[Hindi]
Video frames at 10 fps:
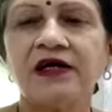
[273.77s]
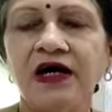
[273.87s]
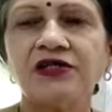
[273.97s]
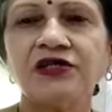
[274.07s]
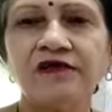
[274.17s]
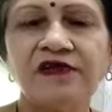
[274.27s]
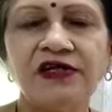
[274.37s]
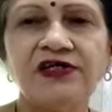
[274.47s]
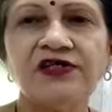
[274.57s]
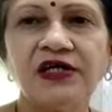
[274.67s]
कांच का
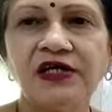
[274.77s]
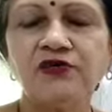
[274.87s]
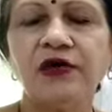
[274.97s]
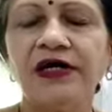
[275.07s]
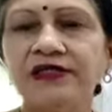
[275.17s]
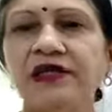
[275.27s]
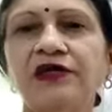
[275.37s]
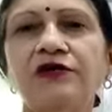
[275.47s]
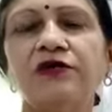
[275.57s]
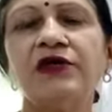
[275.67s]
फर्नीचर है तो ऐसा
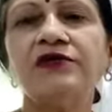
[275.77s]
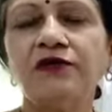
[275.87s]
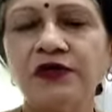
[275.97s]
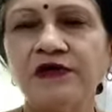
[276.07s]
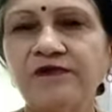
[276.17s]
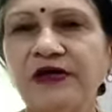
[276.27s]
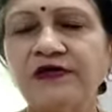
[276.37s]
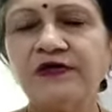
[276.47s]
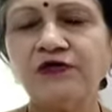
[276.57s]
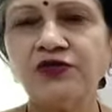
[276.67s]
नहीं हो कि
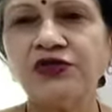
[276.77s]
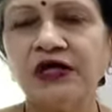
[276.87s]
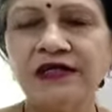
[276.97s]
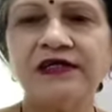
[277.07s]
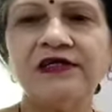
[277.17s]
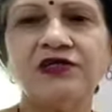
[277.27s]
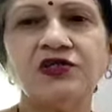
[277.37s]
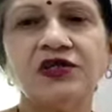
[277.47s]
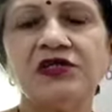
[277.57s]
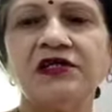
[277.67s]
कुछ हल्की सी
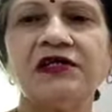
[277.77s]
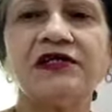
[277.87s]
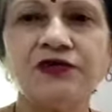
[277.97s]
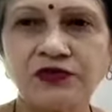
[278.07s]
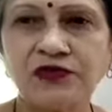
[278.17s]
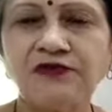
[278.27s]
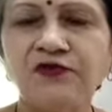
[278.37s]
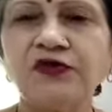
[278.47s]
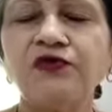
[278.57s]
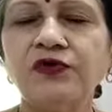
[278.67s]
चीज ही रखी तो
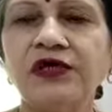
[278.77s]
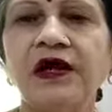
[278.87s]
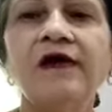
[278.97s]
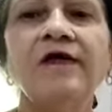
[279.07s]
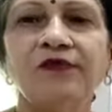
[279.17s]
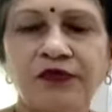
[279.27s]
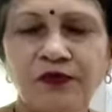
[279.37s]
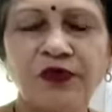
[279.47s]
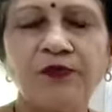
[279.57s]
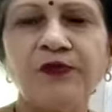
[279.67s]
वो टूट गया तो
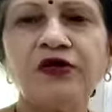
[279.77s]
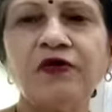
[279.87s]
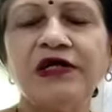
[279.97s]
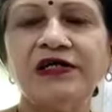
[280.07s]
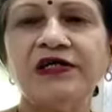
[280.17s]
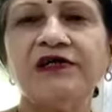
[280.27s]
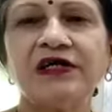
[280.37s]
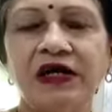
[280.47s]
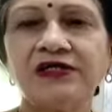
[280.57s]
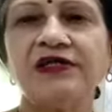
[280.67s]
प्रॉपर क्वालिटी
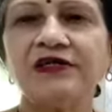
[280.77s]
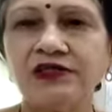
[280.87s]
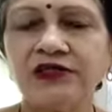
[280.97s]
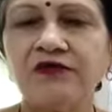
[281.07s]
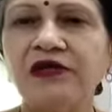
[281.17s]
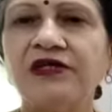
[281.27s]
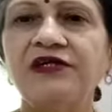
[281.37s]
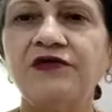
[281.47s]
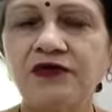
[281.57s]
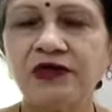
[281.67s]
कांच की अच्छी
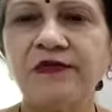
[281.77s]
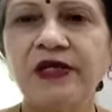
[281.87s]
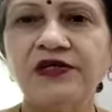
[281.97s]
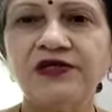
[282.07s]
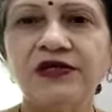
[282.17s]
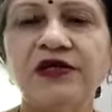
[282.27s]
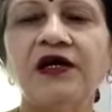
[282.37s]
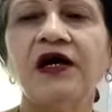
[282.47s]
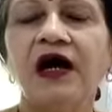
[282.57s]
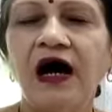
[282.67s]
क्वालिटी हो तभी लीजिए
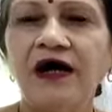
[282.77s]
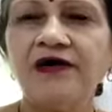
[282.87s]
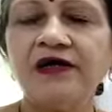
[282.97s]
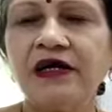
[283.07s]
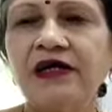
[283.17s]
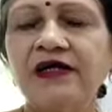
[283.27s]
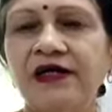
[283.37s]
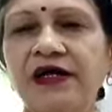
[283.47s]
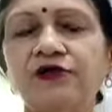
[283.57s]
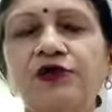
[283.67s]
आयरन का ले
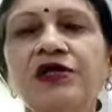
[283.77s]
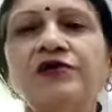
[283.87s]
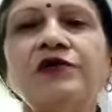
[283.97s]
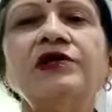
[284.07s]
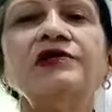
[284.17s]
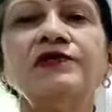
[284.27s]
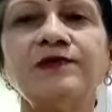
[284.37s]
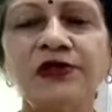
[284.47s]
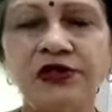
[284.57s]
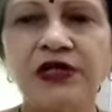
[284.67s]
रहे हैं तो ये तो नहीं कि
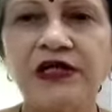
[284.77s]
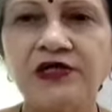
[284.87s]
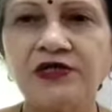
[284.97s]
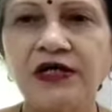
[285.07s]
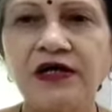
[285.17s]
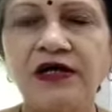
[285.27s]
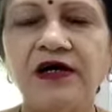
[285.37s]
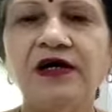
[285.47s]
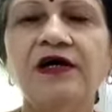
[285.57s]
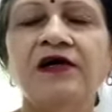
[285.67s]
उसमें जंग लग जाएगा